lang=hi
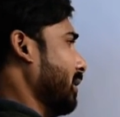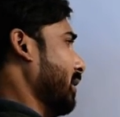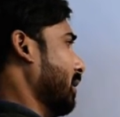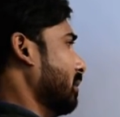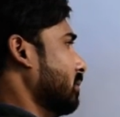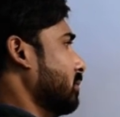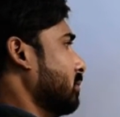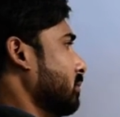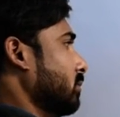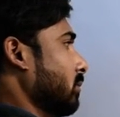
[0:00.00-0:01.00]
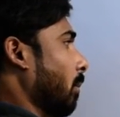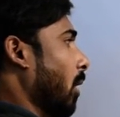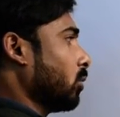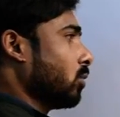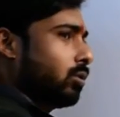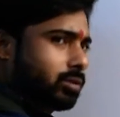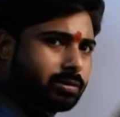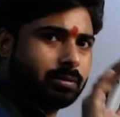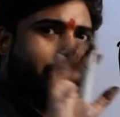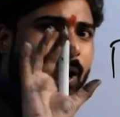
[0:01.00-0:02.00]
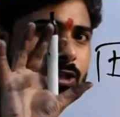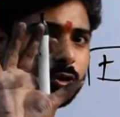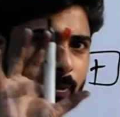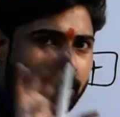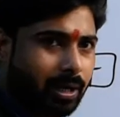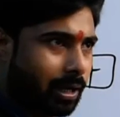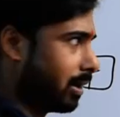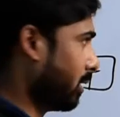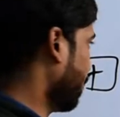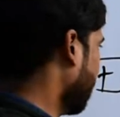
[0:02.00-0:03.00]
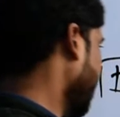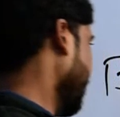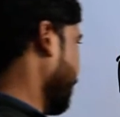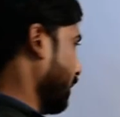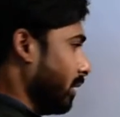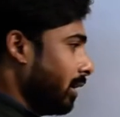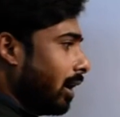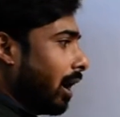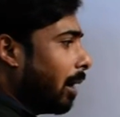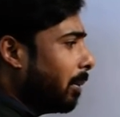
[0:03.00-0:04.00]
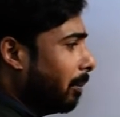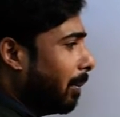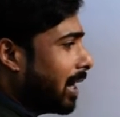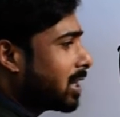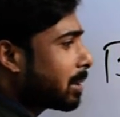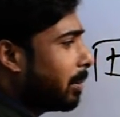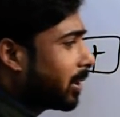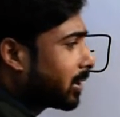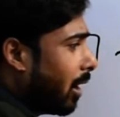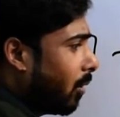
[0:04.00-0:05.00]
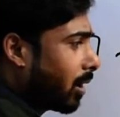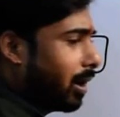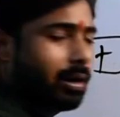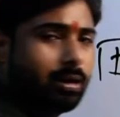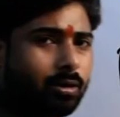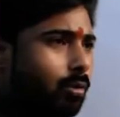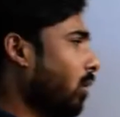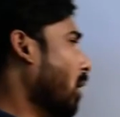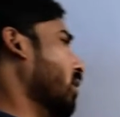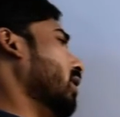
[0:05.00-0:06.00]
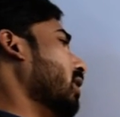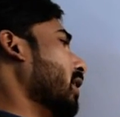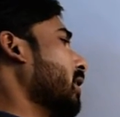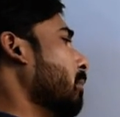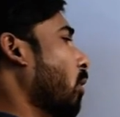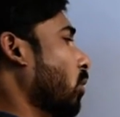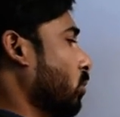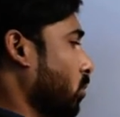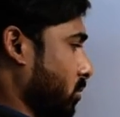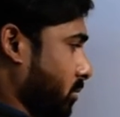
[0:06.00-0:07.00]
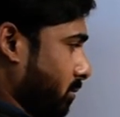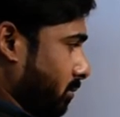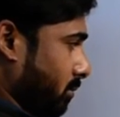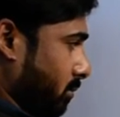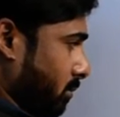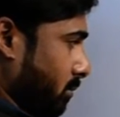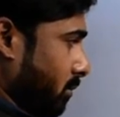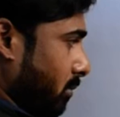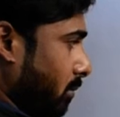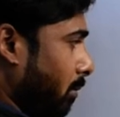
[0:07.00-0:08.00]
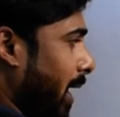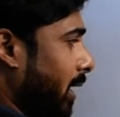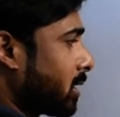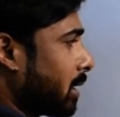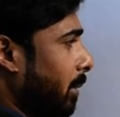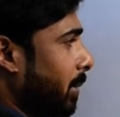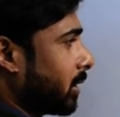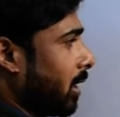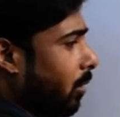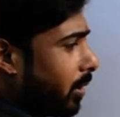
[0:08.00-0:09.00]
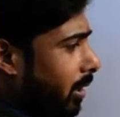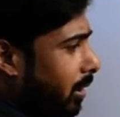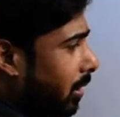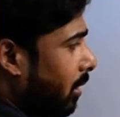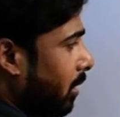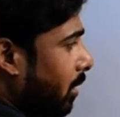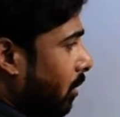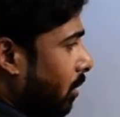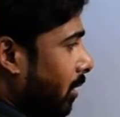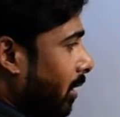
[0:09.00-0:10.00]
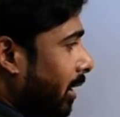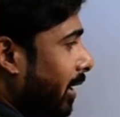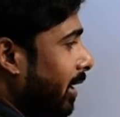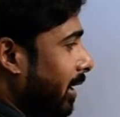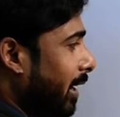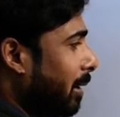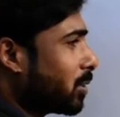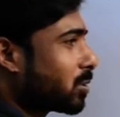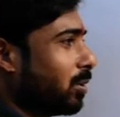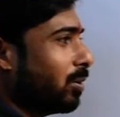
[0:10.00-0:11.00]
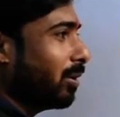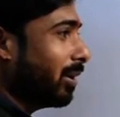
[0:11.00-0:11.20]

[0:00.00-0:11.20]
दिया बहुत खुश पांच रुपया मिला ठीक है अब माइनस का विपरीत क्या होगा गुड़ा होगा लड़के बहुत खुश माइनस का विपरीत क्या हो गया ये बच्चों